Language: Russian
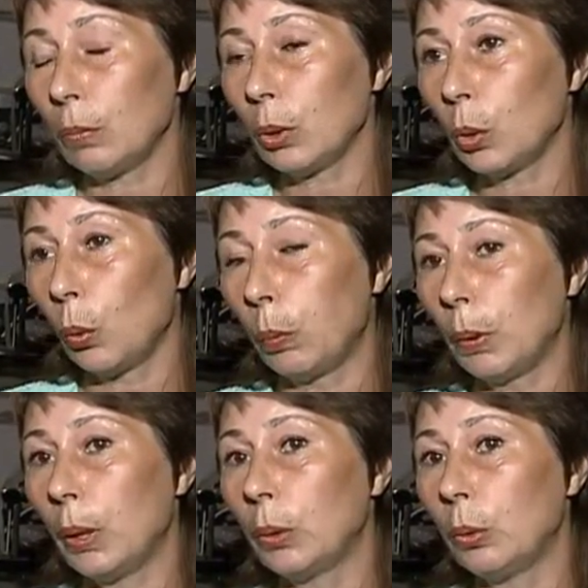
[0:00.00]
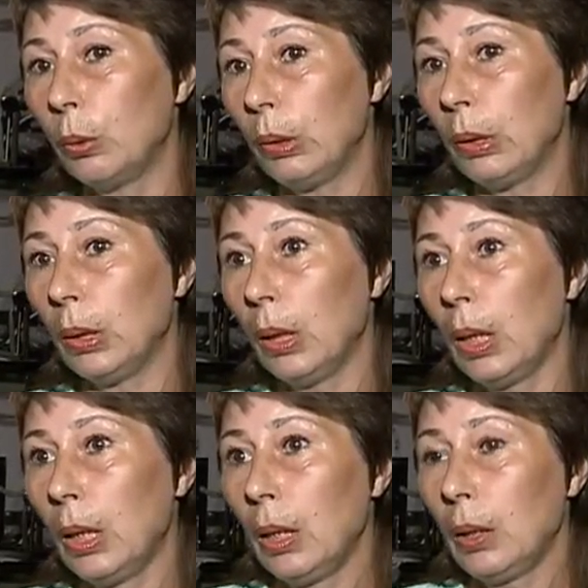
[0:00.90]
сопла, но и
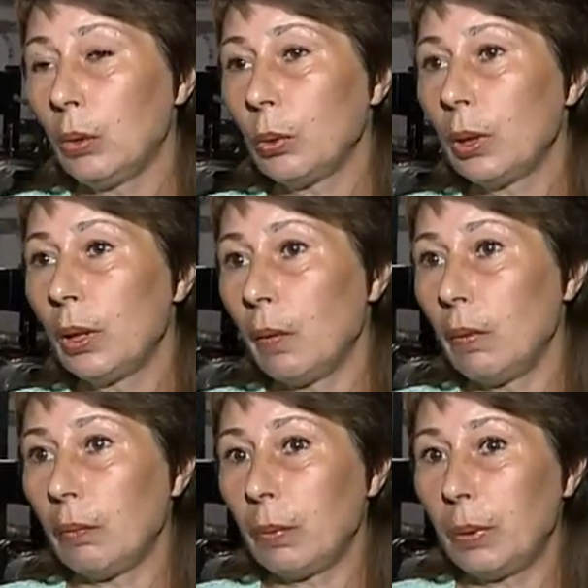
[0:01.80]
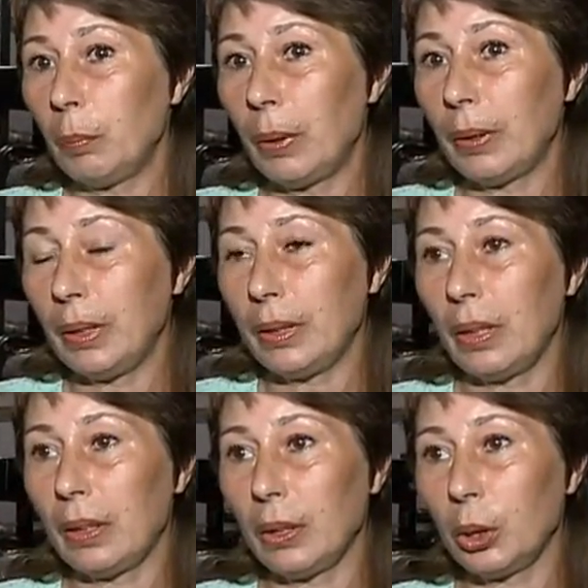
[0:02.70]
устанавливаем
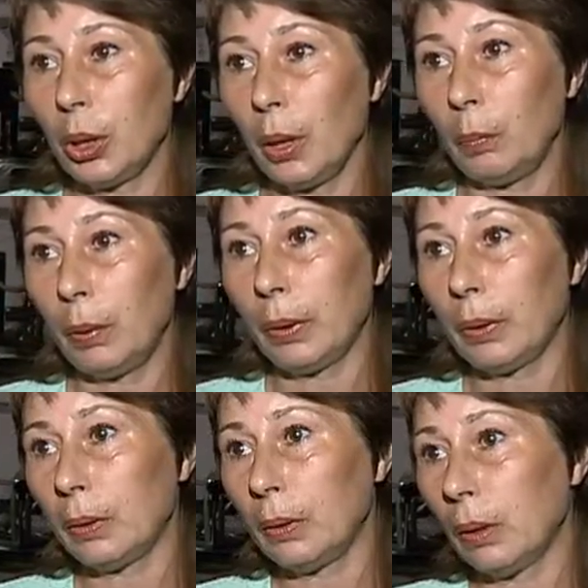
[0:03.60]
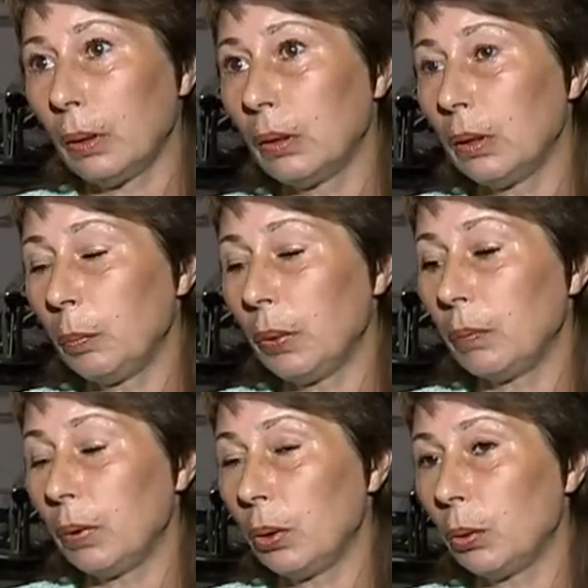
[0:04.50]
дополнительные шайбы на
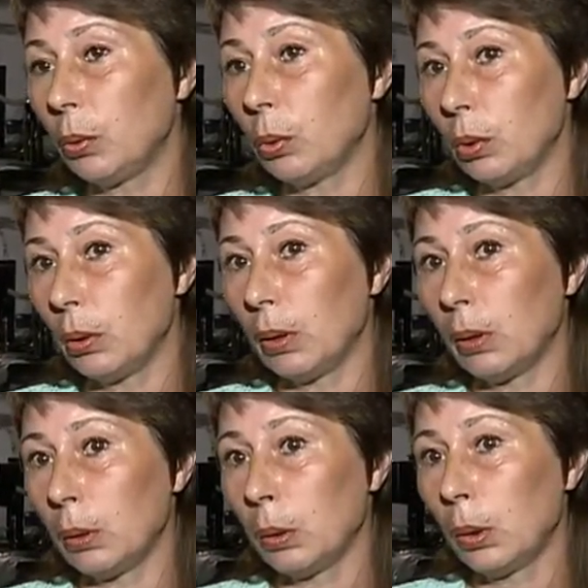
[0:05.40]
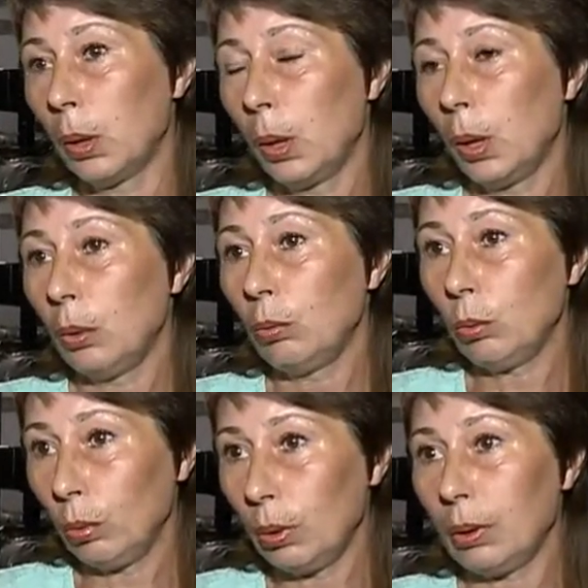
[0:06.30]
тепловых узлах.
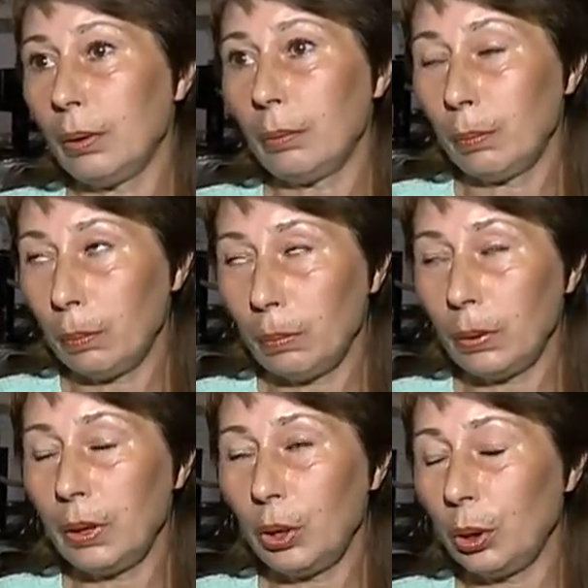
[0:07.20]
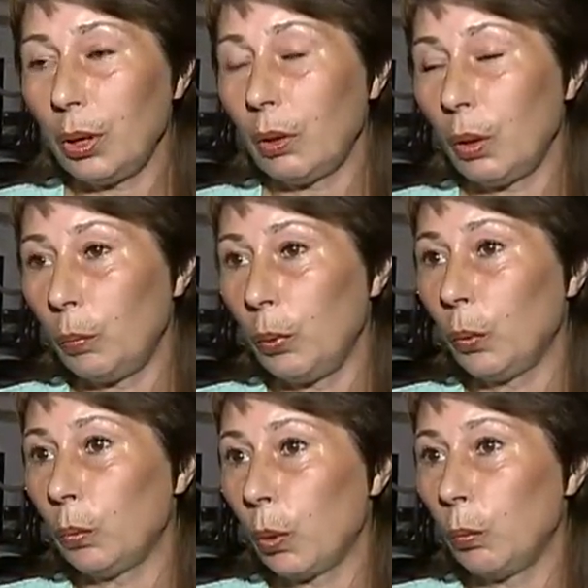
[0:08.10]
Ну, это значительный
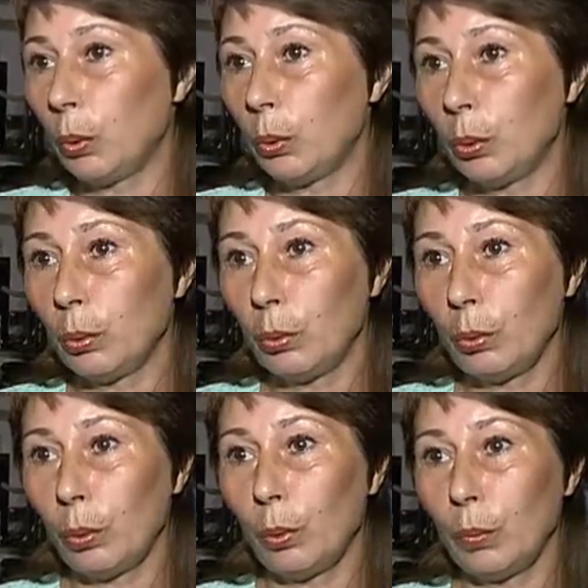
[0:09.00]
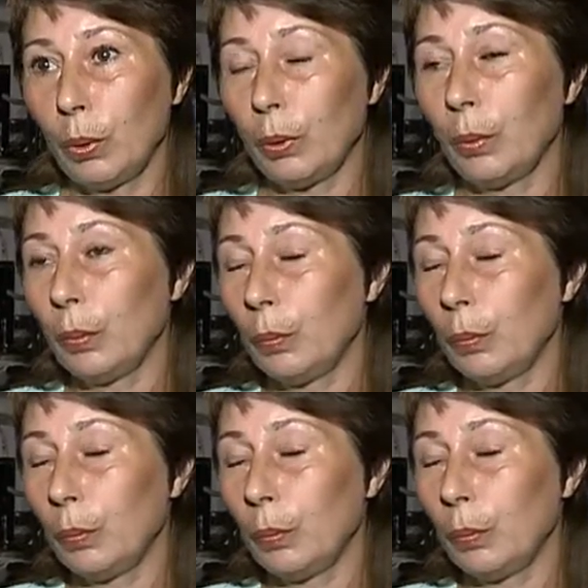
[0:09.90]
объем работ, кроме